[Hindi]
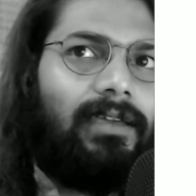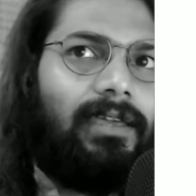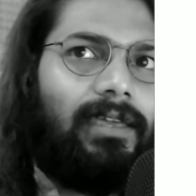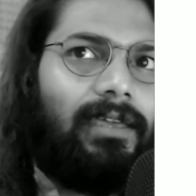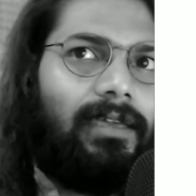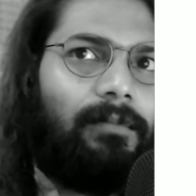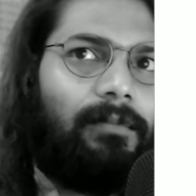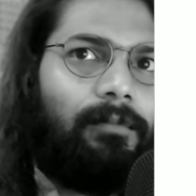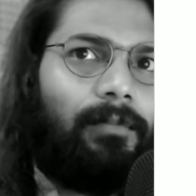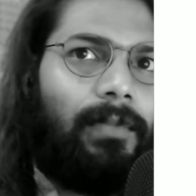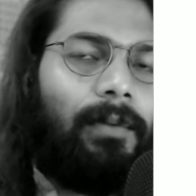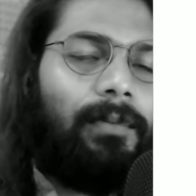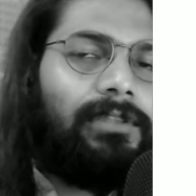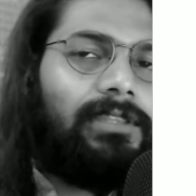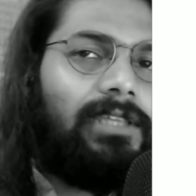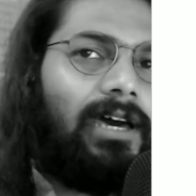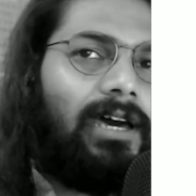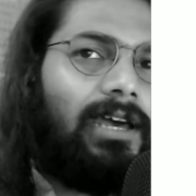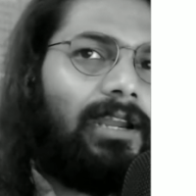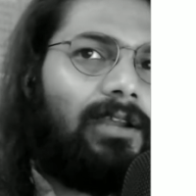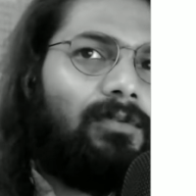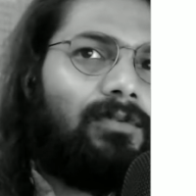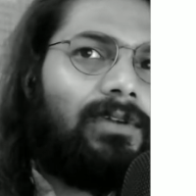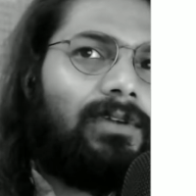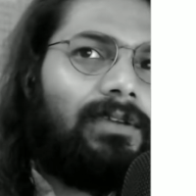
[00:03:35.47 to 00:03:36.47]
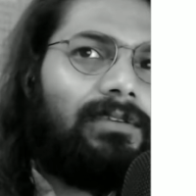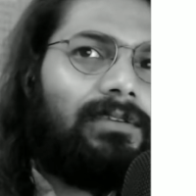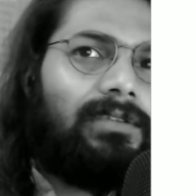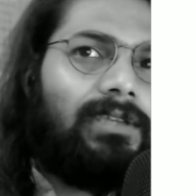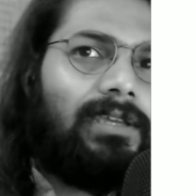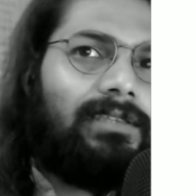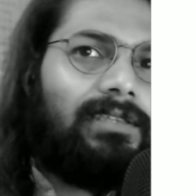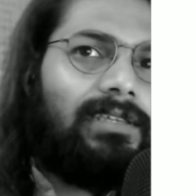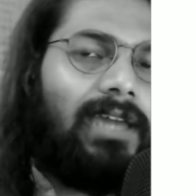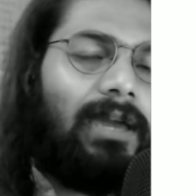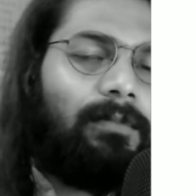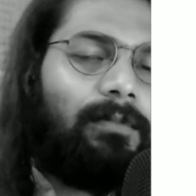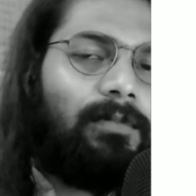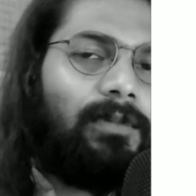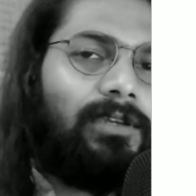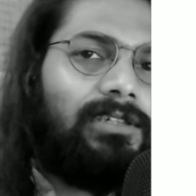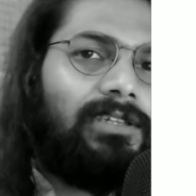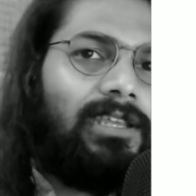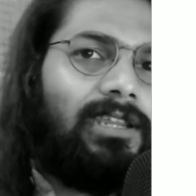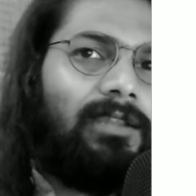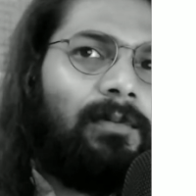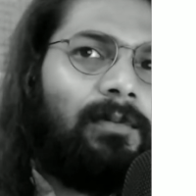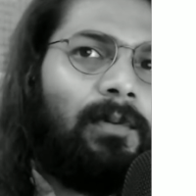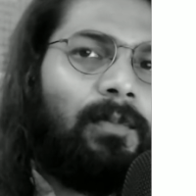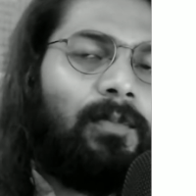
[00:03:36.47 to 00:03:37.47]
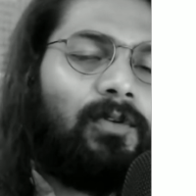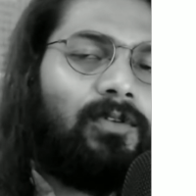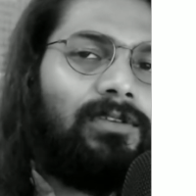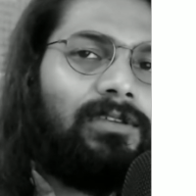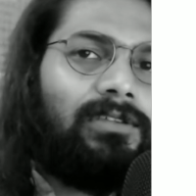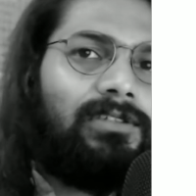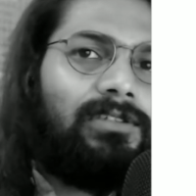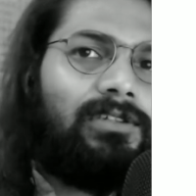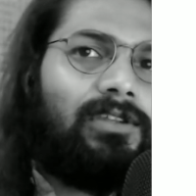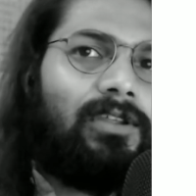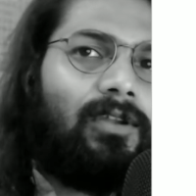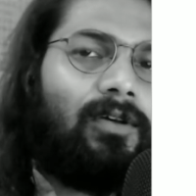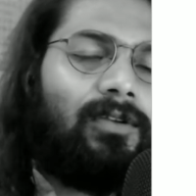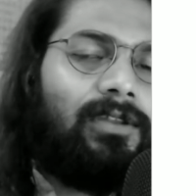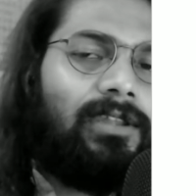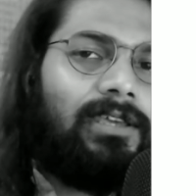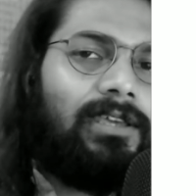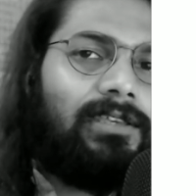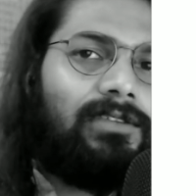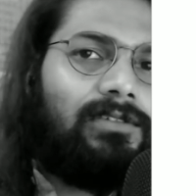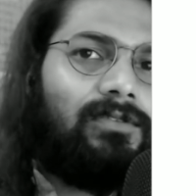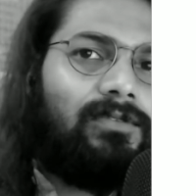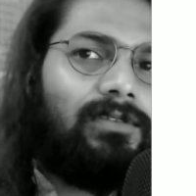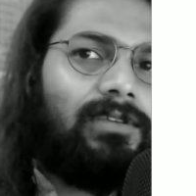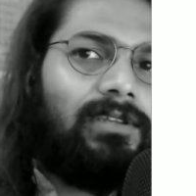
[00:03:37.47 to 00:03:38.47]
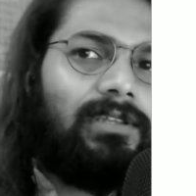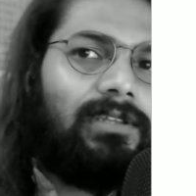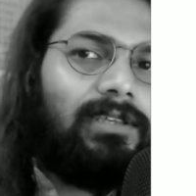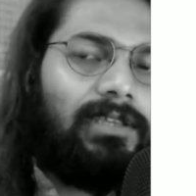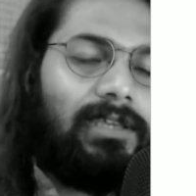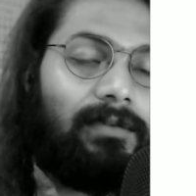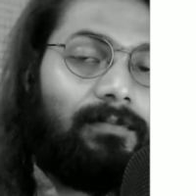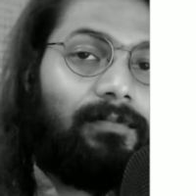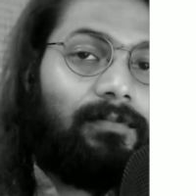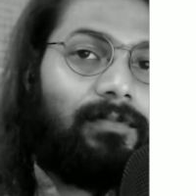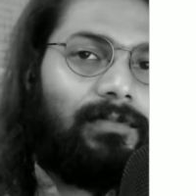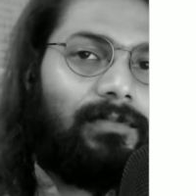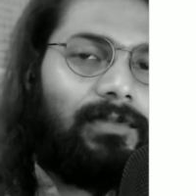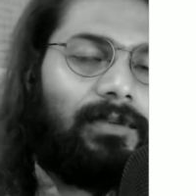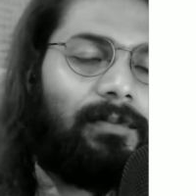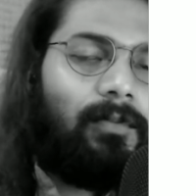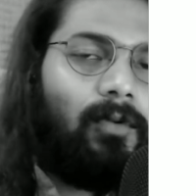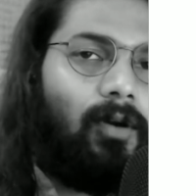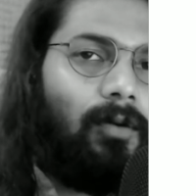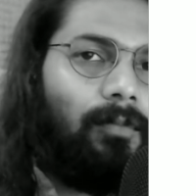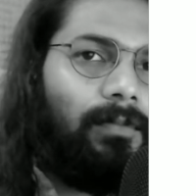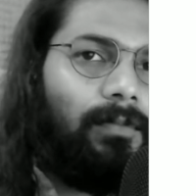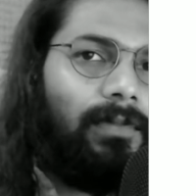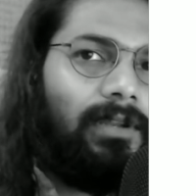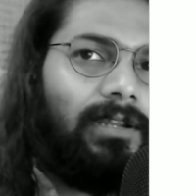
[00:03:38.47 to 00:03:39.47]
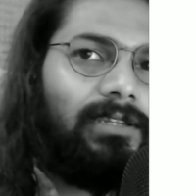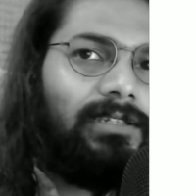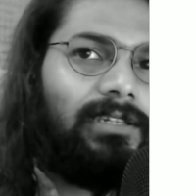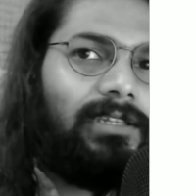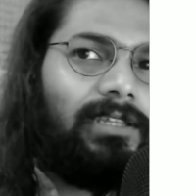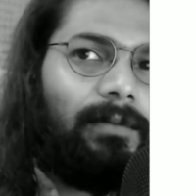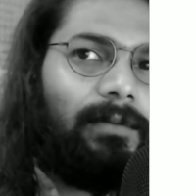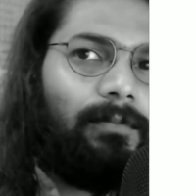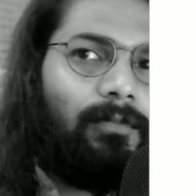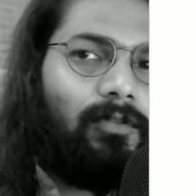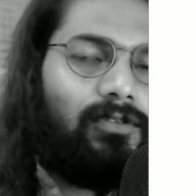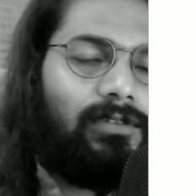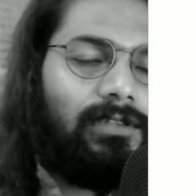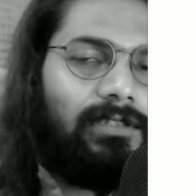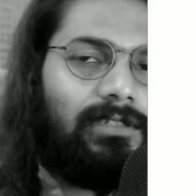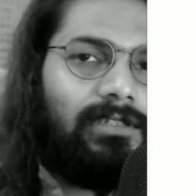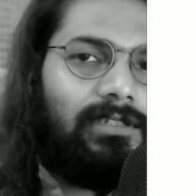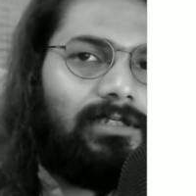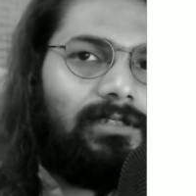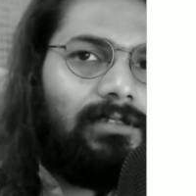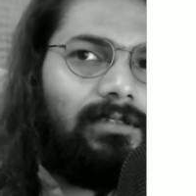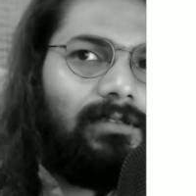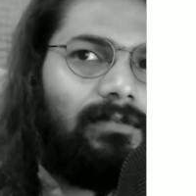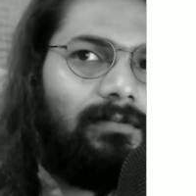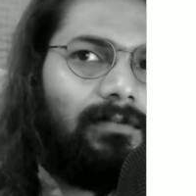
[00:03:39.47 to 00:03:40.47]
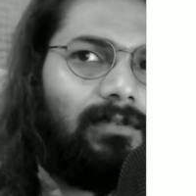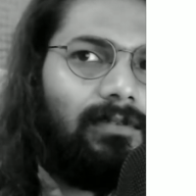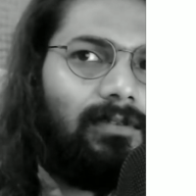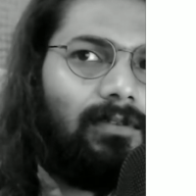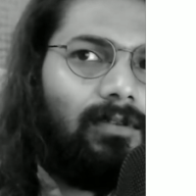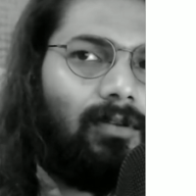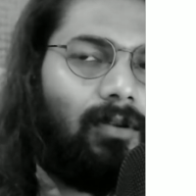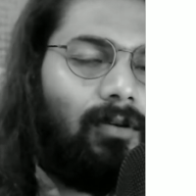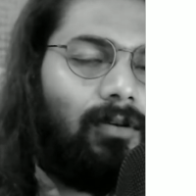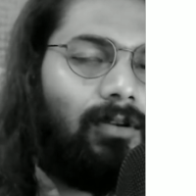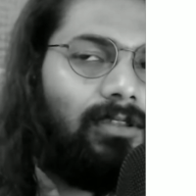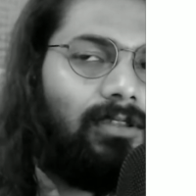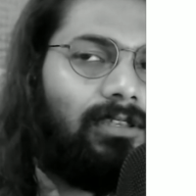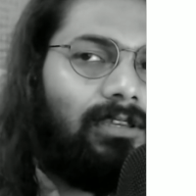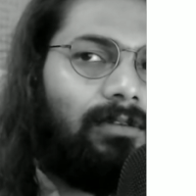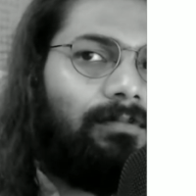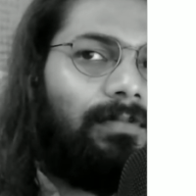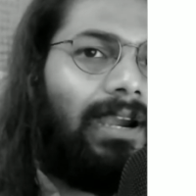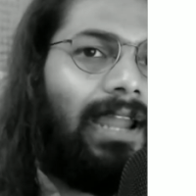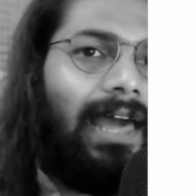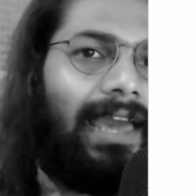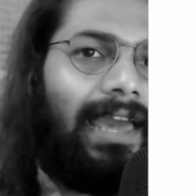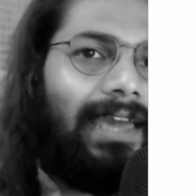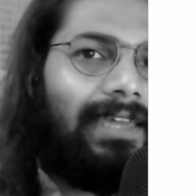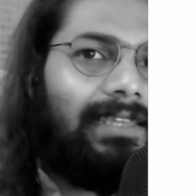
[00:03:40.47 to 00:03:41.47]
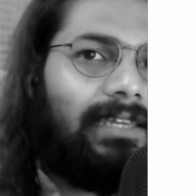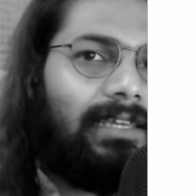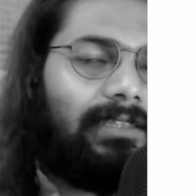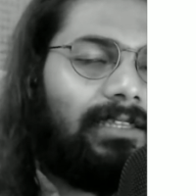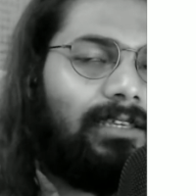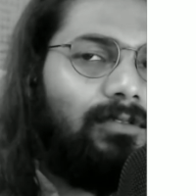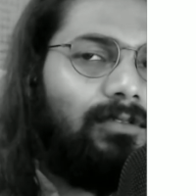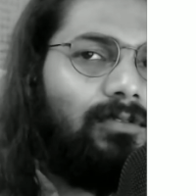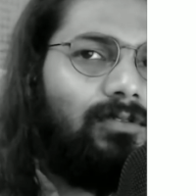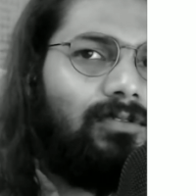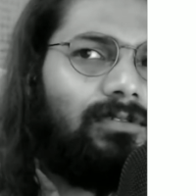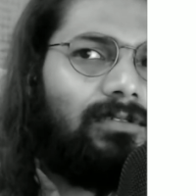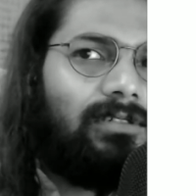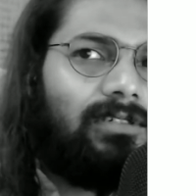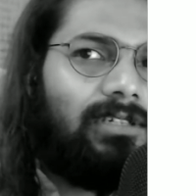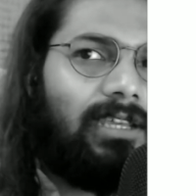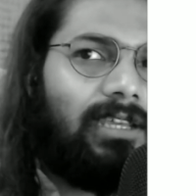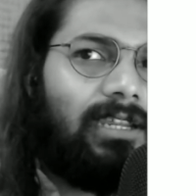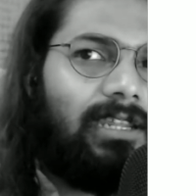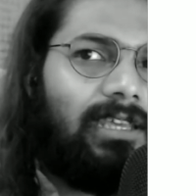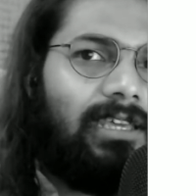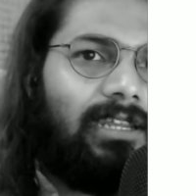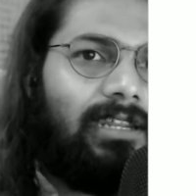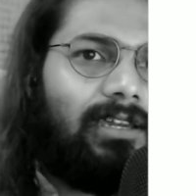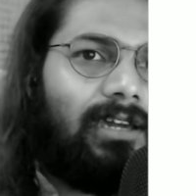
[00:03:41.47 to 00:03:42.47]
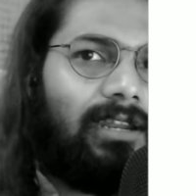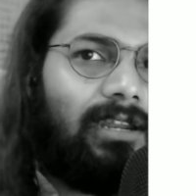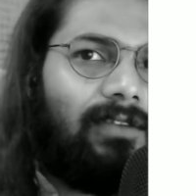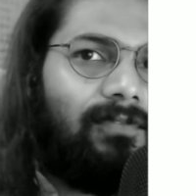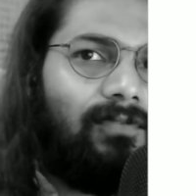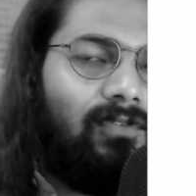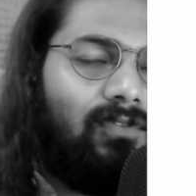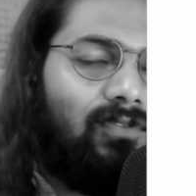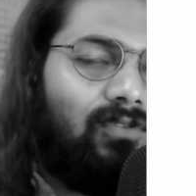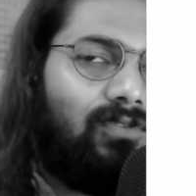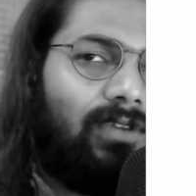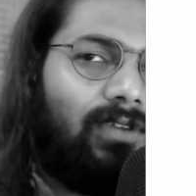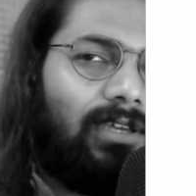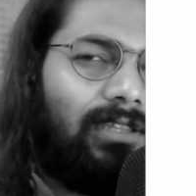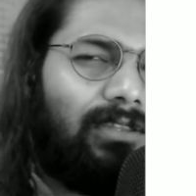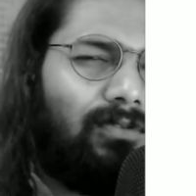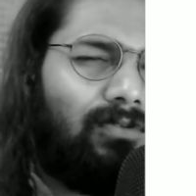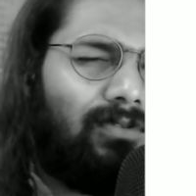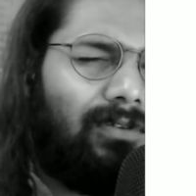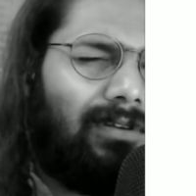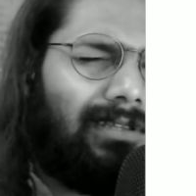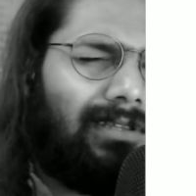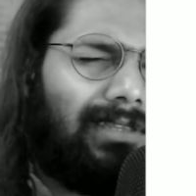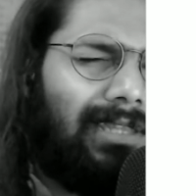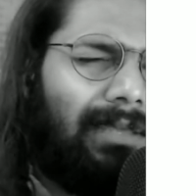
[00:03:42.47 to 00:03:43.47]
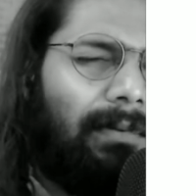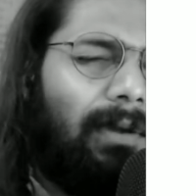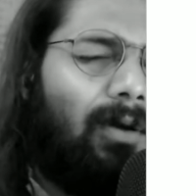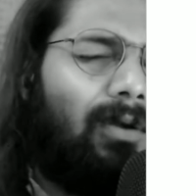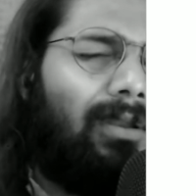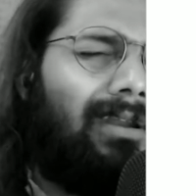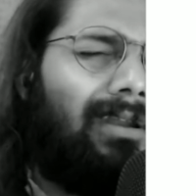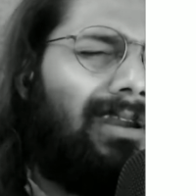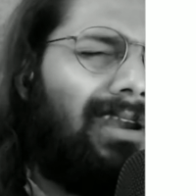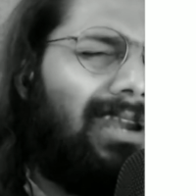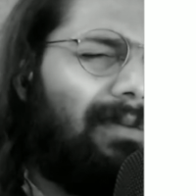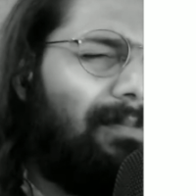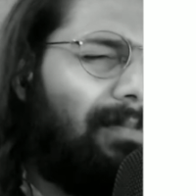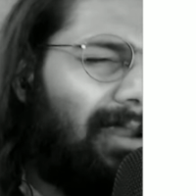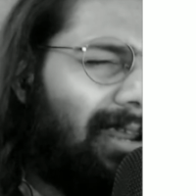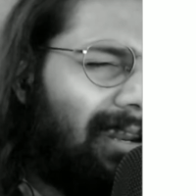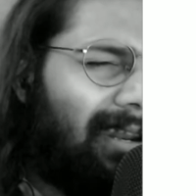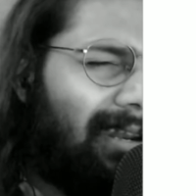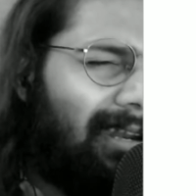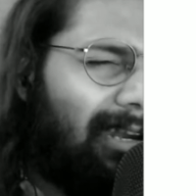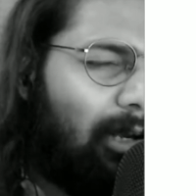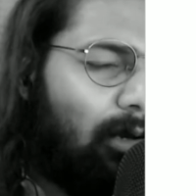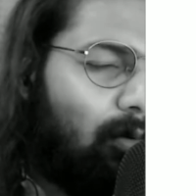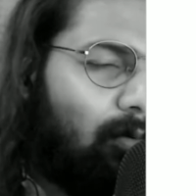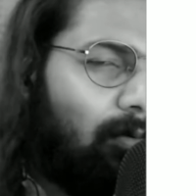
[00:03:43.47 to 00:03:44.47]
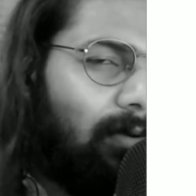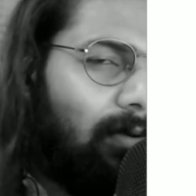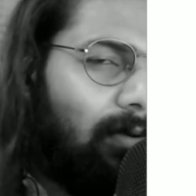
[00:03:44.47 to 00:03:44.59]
मैं बता रहा हूँ कि जैसे ही आपके शरीर में प्रोजेस्टेरॉन या एस्ट्रोजन ये जब कॉम्बिनेशन या प्रोजेस्ट्रॉन जब बढ़ाया जाता है तो शरीर कन्फ्यूज हो जाता है उसको लगता है मैं ऑलरेडी प्रेगनेंट हूँ